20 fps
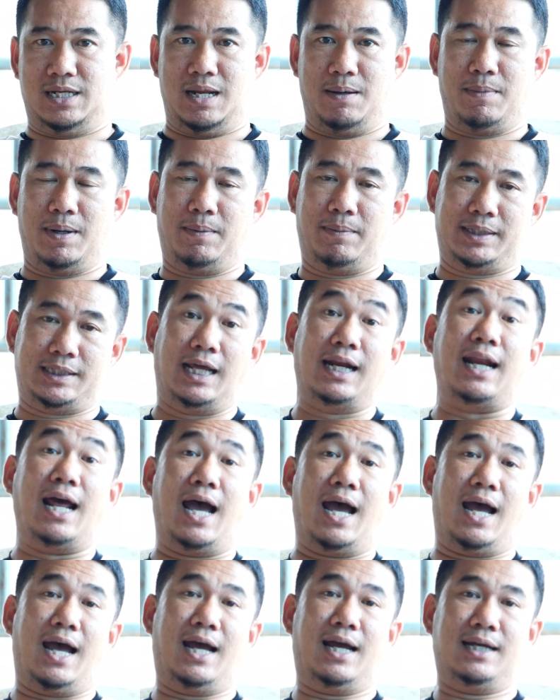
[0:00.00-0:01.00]
แล้วมาพัฒ
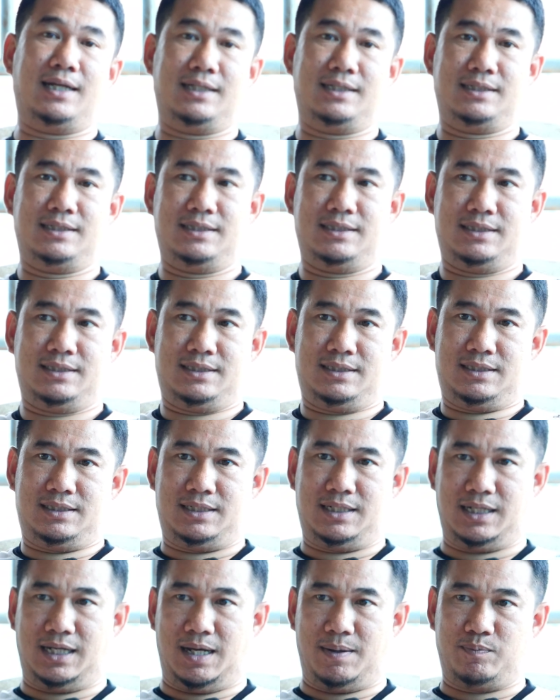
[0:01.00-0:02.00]
นา
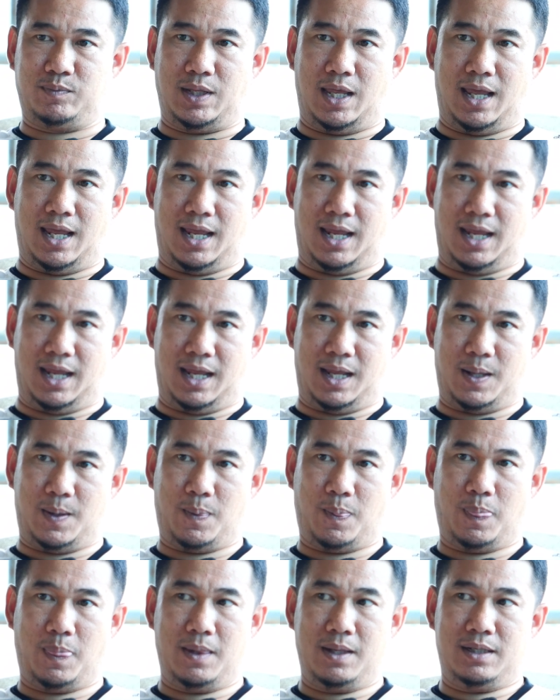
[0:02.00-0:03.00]
นะครับ แต่
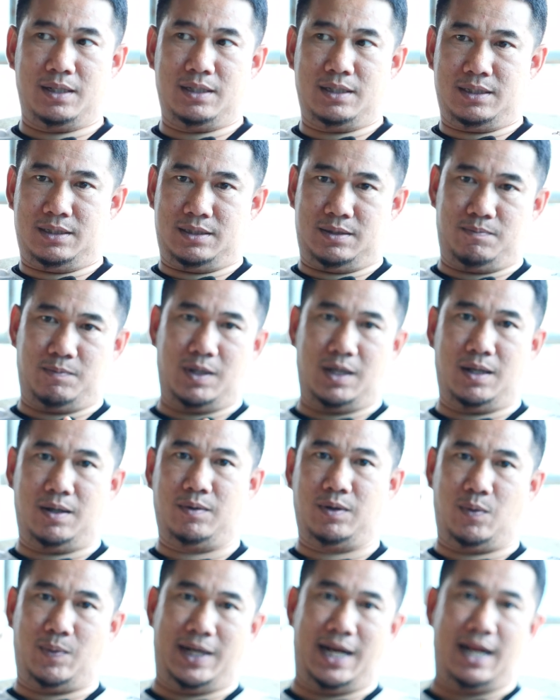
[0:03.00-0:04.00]
เมื่
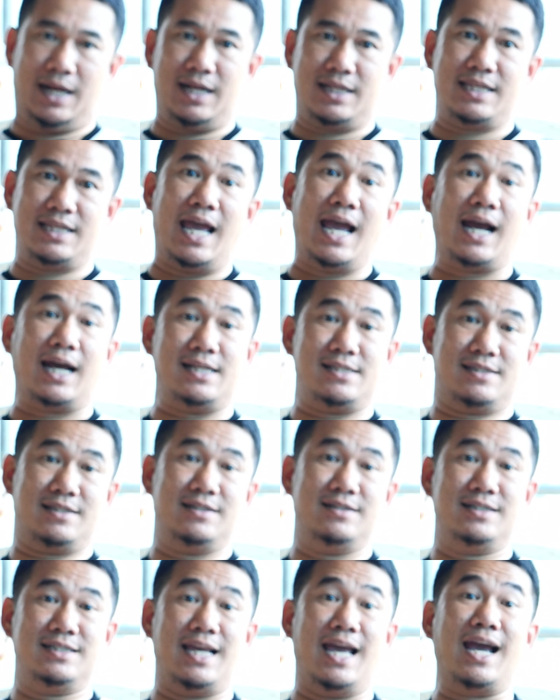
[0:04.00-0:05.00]
อวันนั้นเนี่ยแย่งกัน
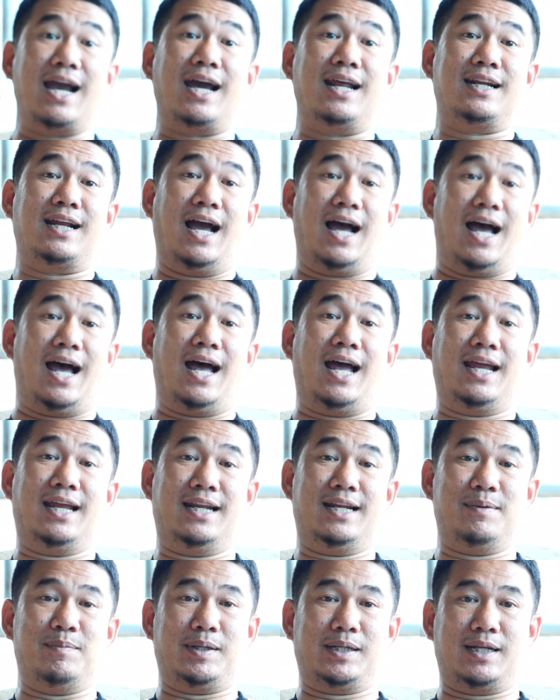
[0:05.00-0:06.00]
ซื้อแย่งกันขาย
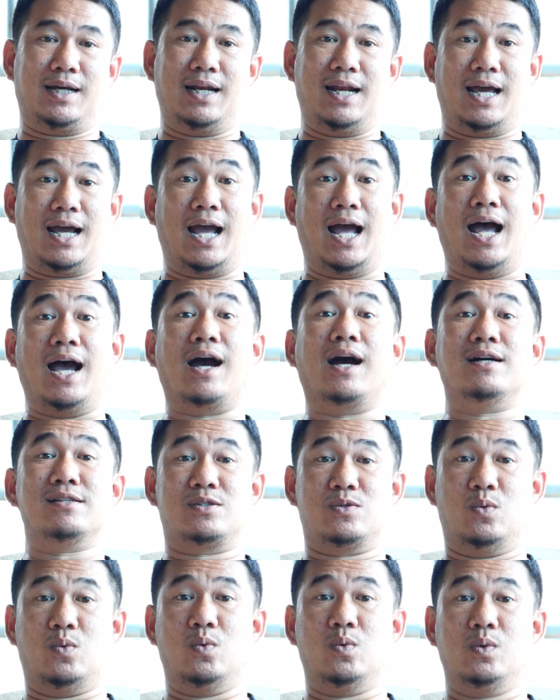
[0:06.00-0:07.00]
เนี่ยมันก็ราคาก็
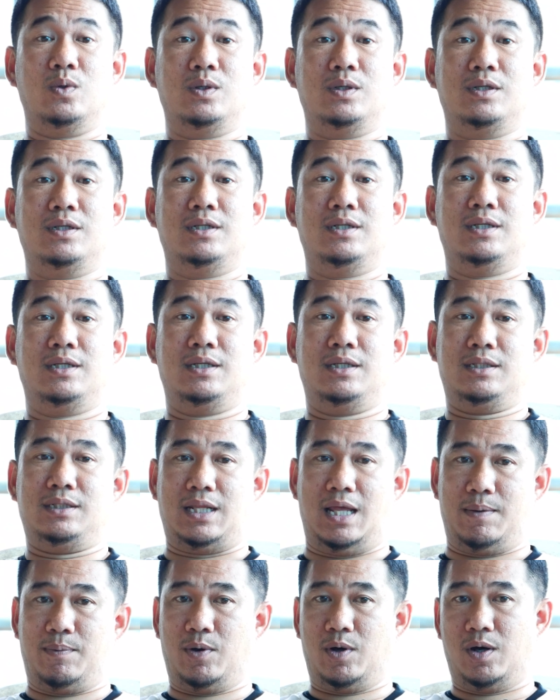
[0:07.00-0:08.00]
สูงครับ
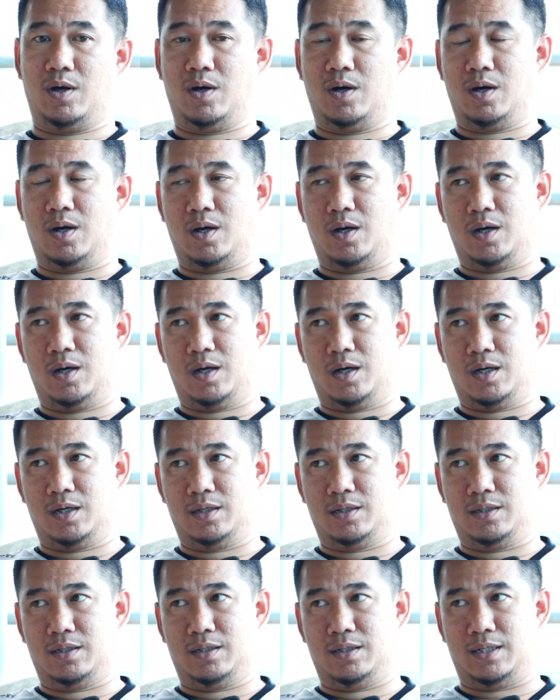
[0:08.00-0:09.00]
แต่พอ
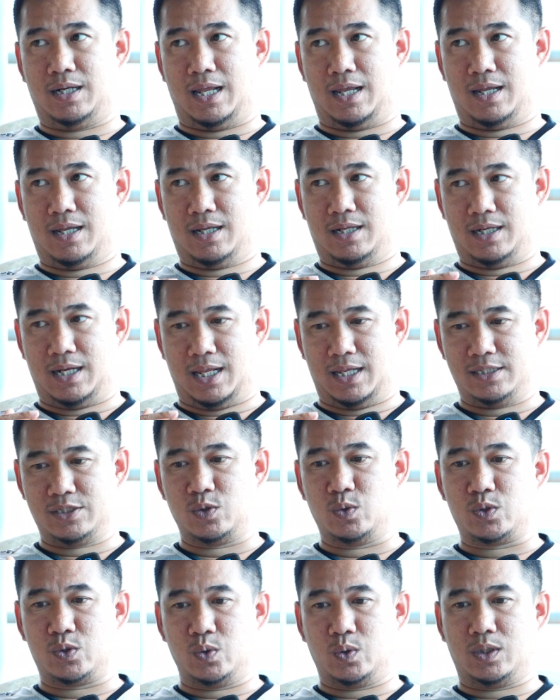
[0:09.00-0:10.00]
เนี่ยใน
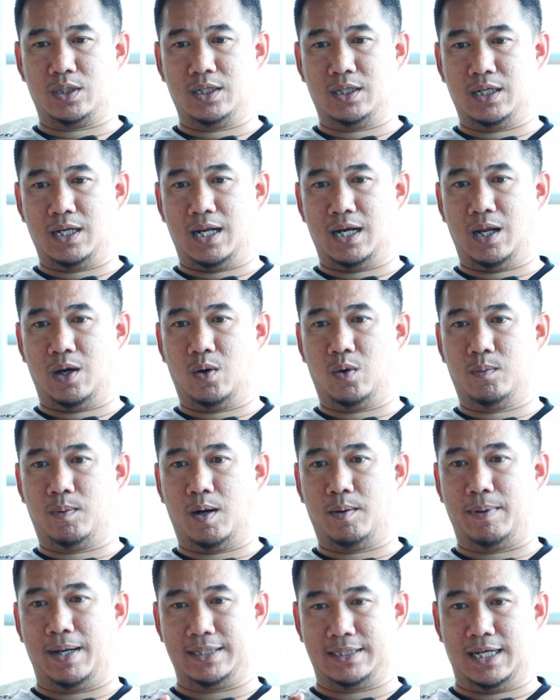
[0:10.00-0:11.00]
จุดจุดหนึ่งนะเรา
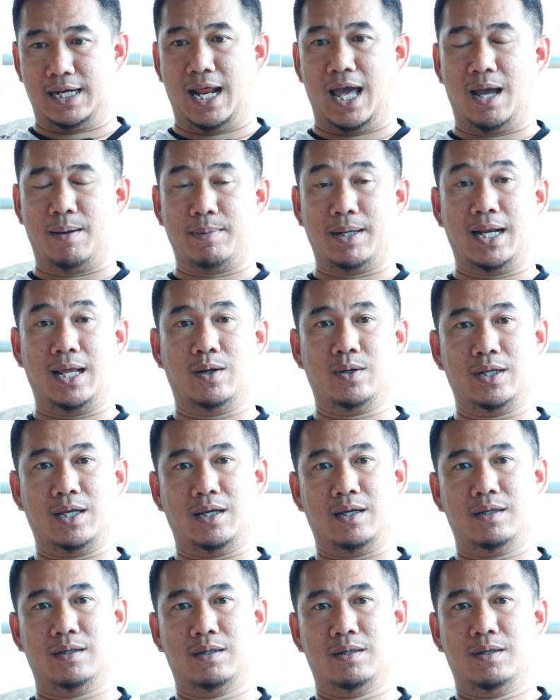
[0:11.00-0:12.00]
พอพัฒนามาแล้ว
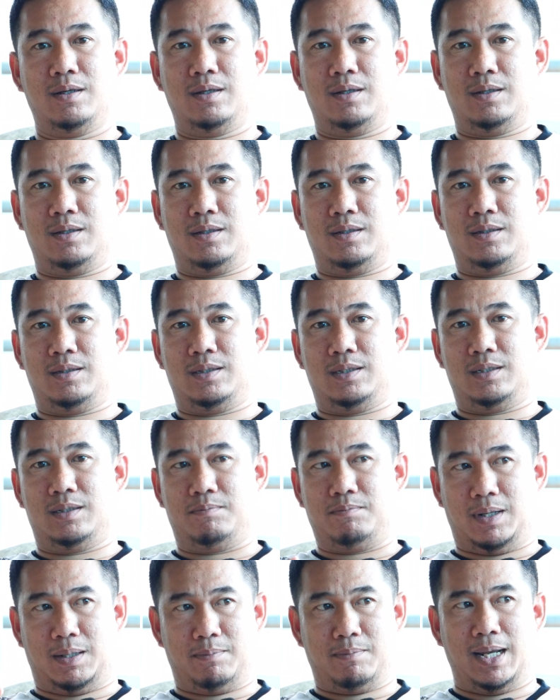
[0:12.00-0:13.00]
เนี่ย
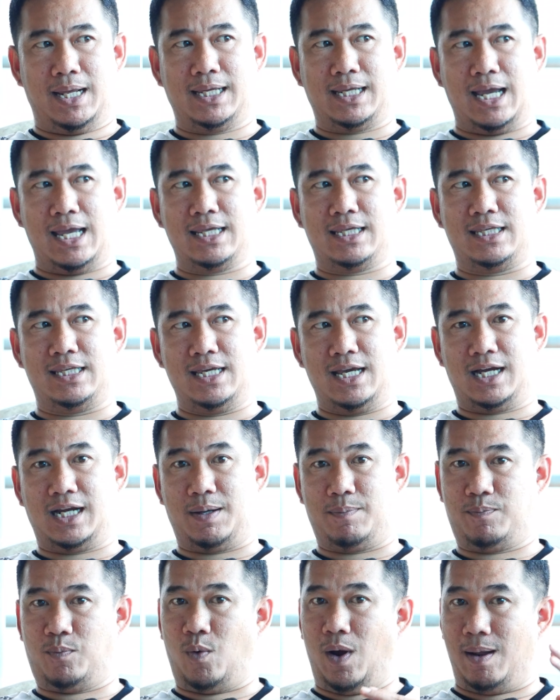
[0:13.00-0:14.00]
มันไม่ใกล้เคียง
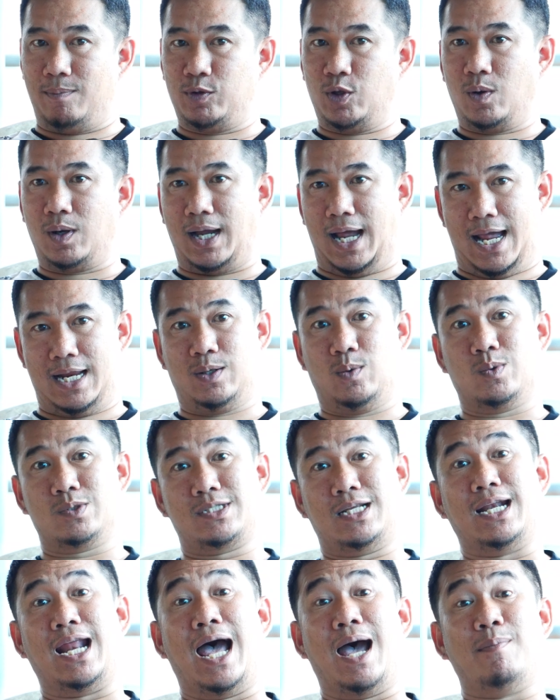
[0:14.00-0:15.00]
กับความต้องการของ
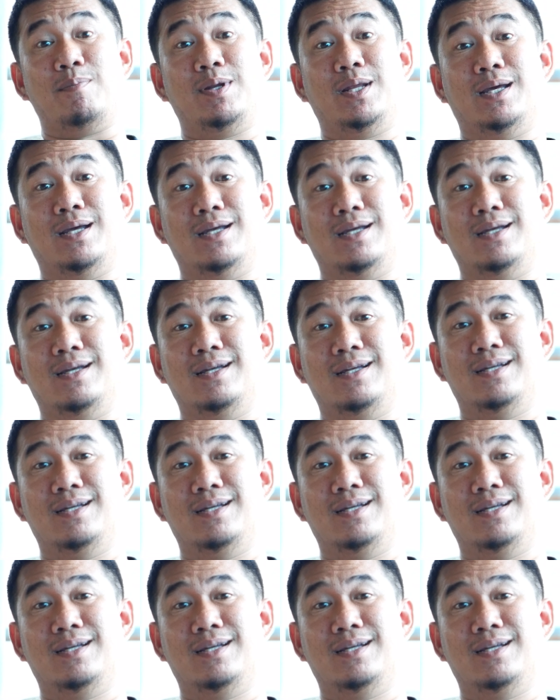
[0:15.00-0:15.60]
สนามเนี่ย